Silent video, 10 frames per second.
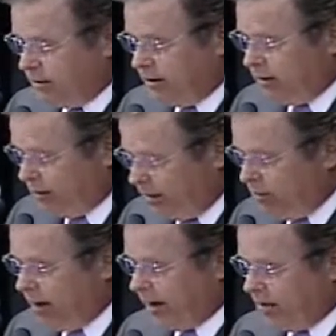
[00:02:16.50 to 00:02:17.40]
e não
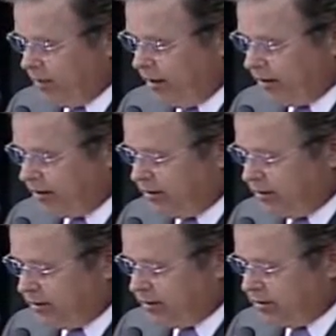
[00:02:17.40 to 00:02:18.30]
raramente
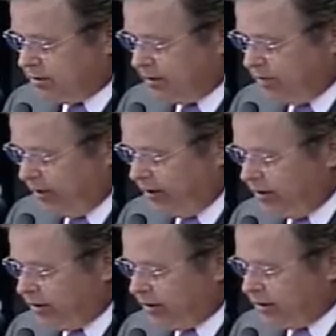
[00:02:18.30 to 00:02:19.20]
se veem